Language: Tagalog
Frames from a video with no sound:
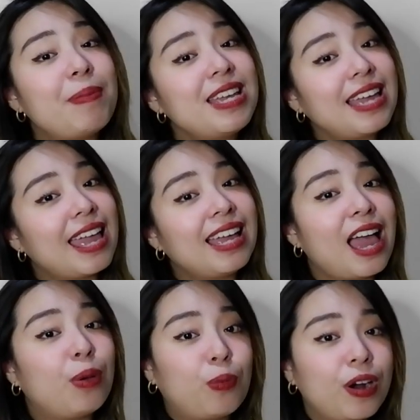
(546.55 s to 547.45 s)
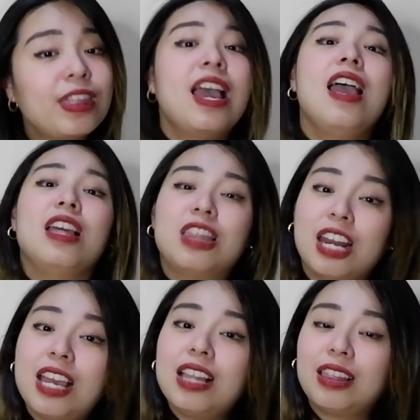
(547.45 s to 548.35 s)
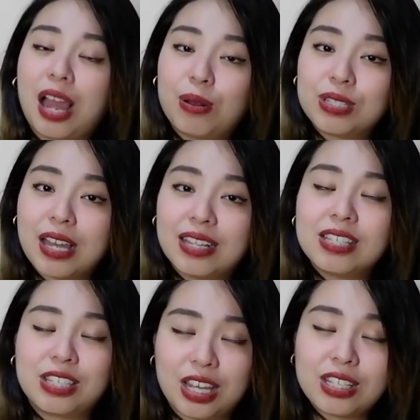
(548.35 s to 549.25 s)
aming cake ay worth 3,600.